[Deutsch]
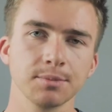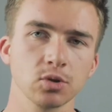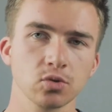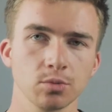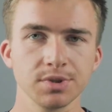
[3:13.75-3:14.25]
Die haben auch
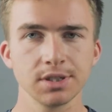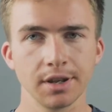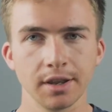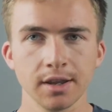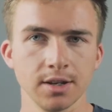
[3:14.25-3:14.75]
so ein
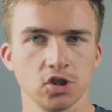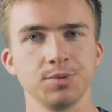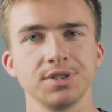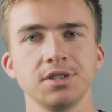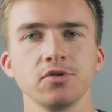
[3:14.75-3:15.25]
bisschen
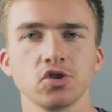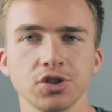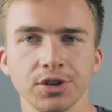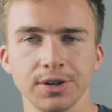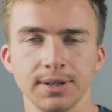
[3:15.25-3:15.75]

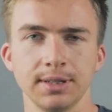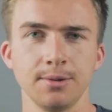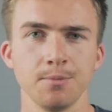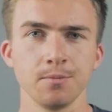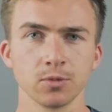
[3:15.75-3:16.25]
spezifische,
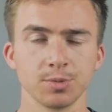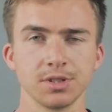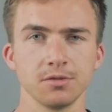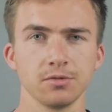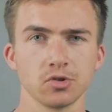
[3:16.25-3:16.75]
ähm,
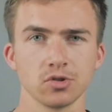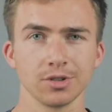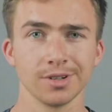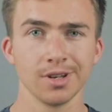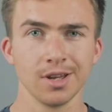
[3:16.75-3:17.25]

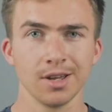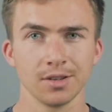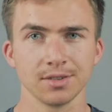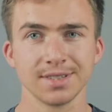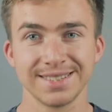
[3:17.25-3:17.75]
spezifische
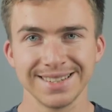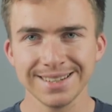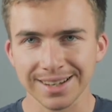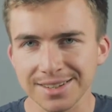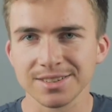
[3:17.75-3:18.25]

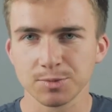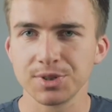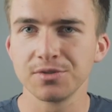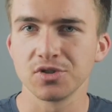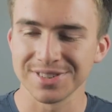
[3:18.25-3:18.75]
Sinn, einen
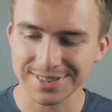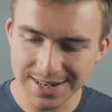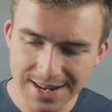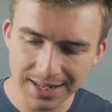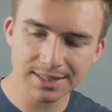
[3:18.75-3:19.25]
spezifischen
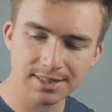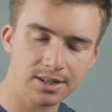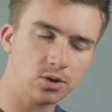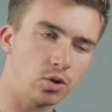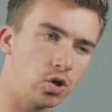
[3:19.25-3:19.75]
Sinn dahinter.